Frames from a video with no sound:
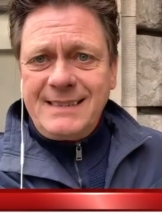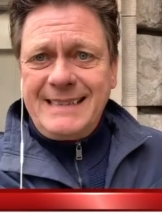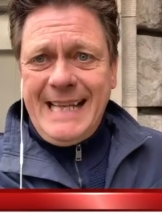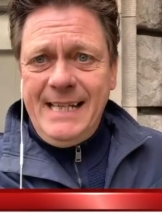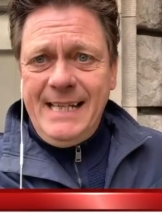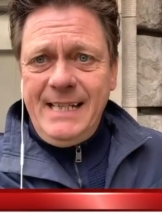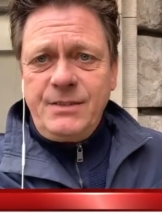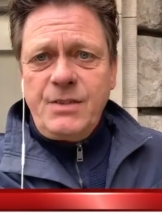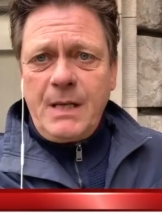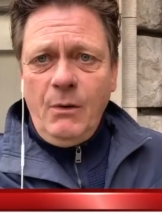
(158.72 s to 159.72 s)
das Geld
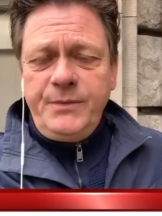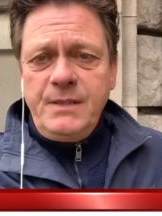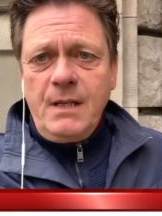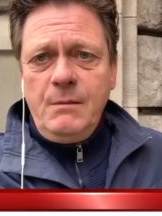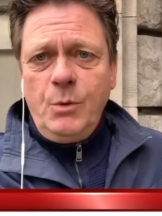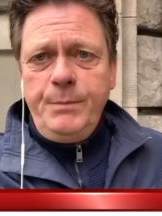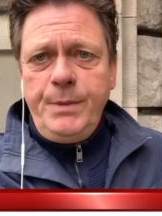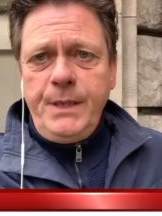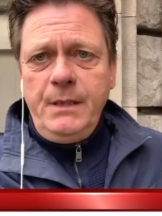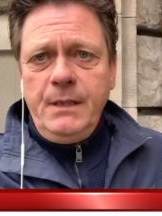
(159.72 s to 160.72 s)
zum Kauf dieser
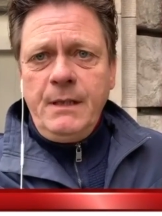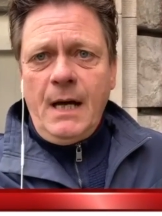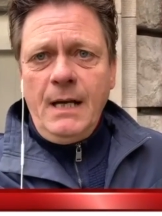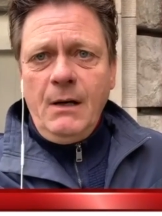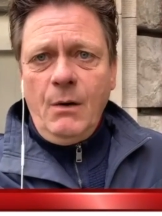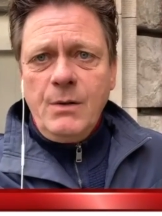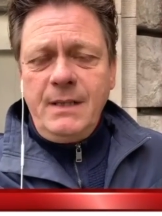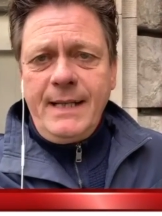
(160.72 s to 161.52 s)
Immobilien alle aus